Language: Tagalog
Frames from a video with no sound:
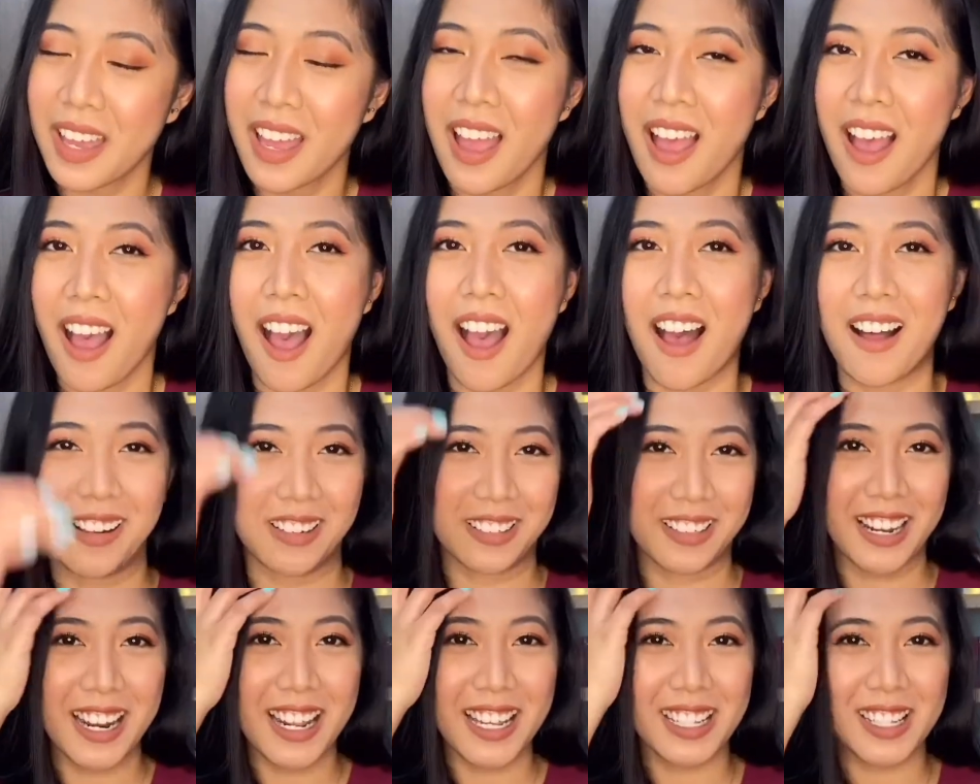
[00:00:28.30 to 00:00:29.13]

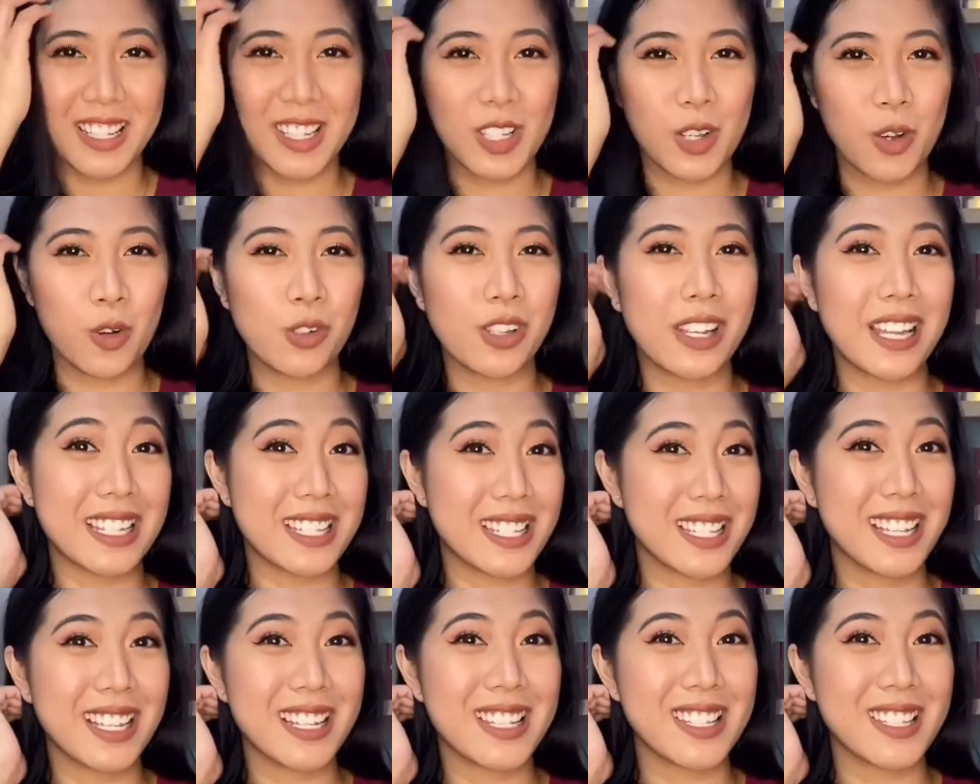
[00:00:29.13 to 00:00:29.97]
Alright, so let's
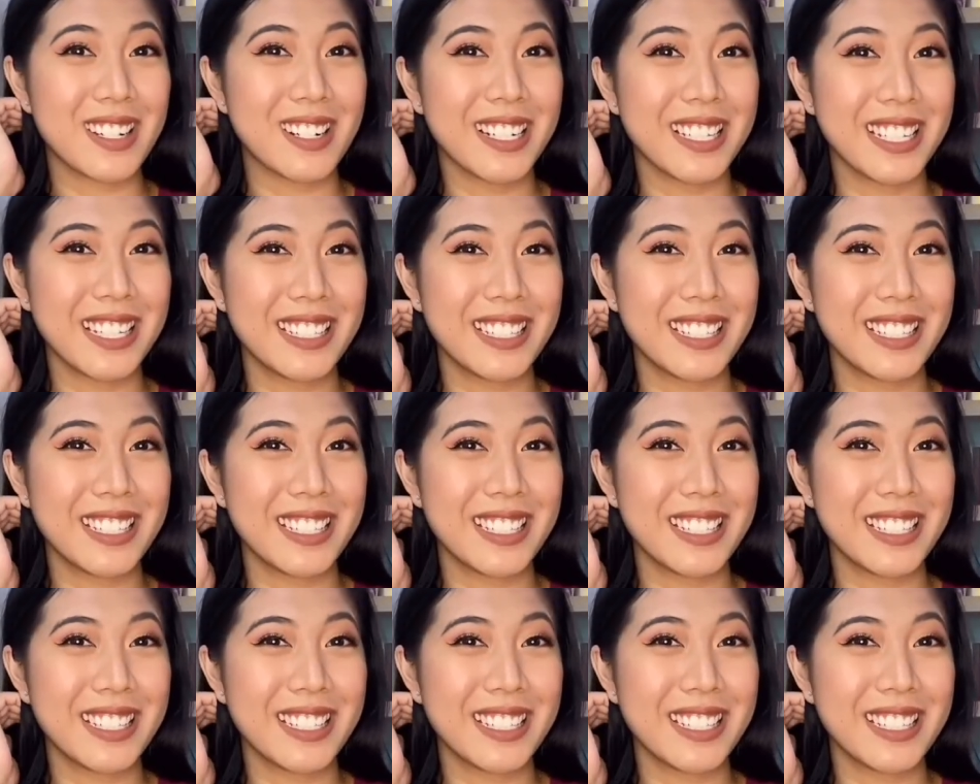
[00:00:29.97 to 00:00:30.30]
get started.